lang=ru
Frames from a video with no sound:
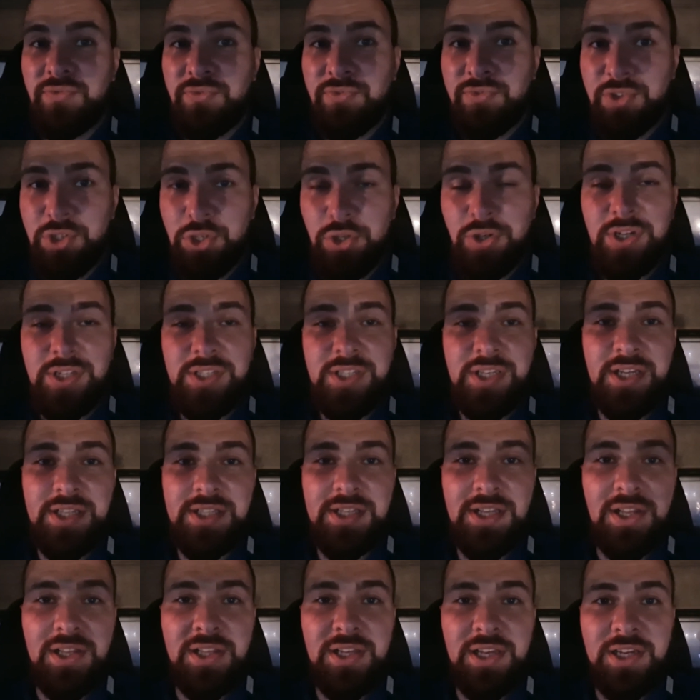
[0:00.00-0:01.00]
Все
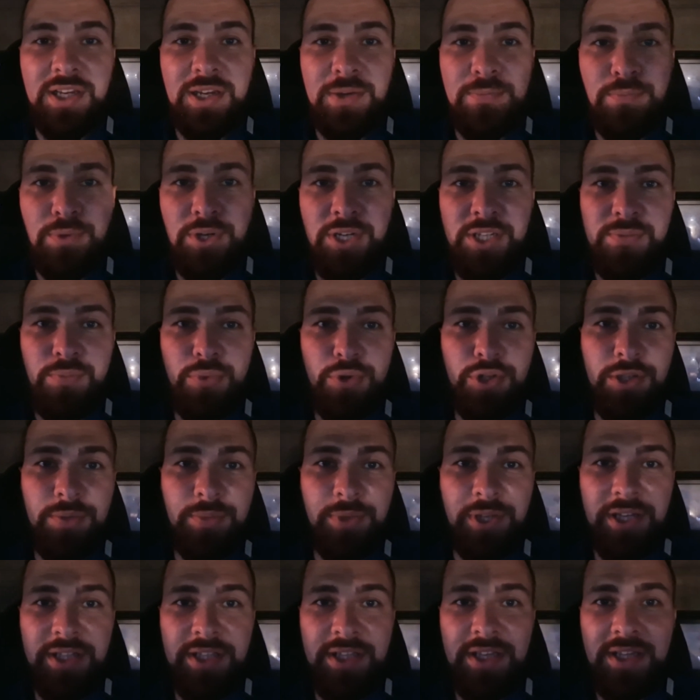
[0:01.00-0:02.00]
рассказал, как им быть, будем
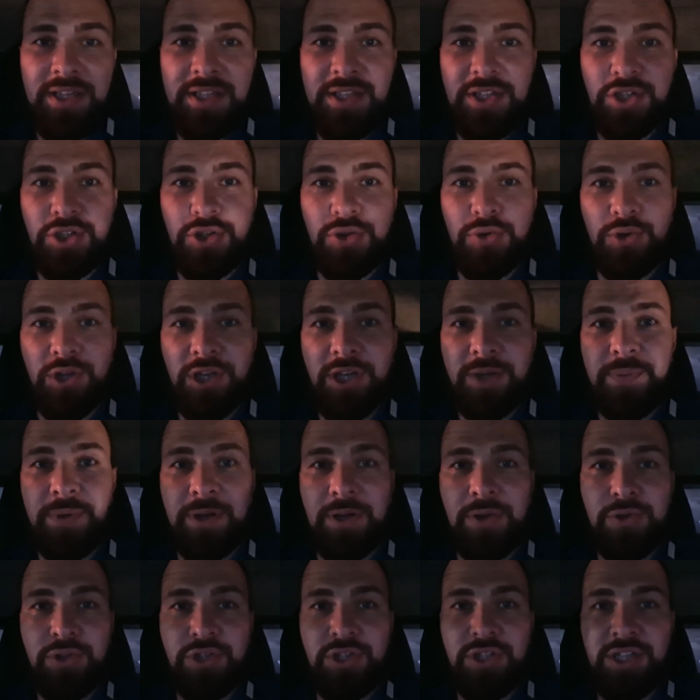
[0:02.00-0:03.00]
надеяться, что у них
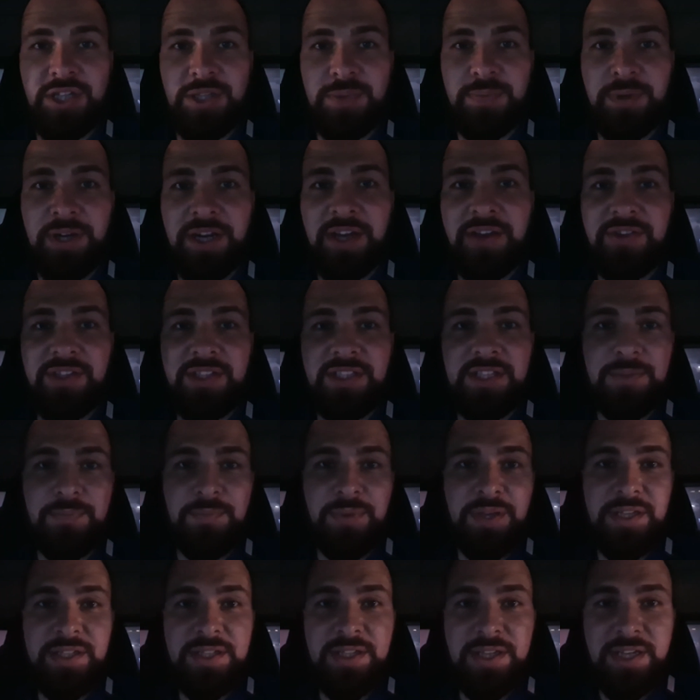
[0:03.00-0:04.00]
получится справиться
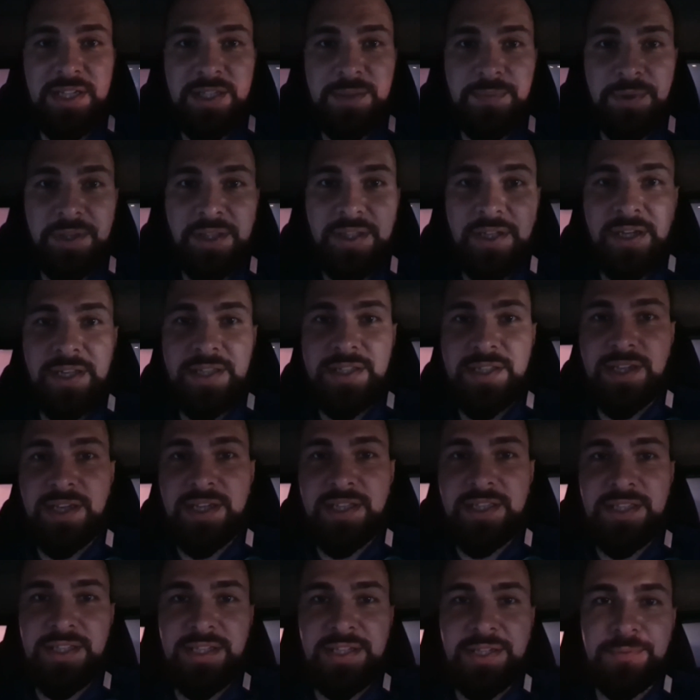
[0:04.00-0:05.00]
без
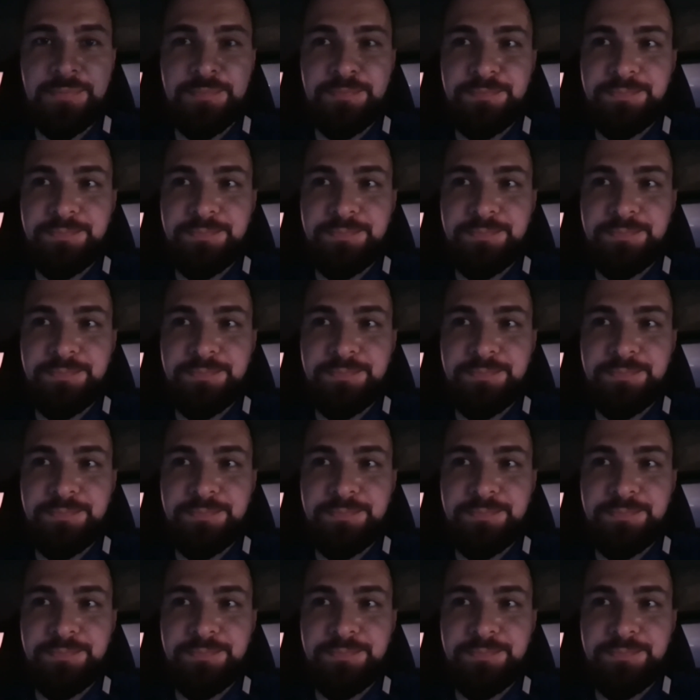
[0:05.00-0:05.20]
госпитализации.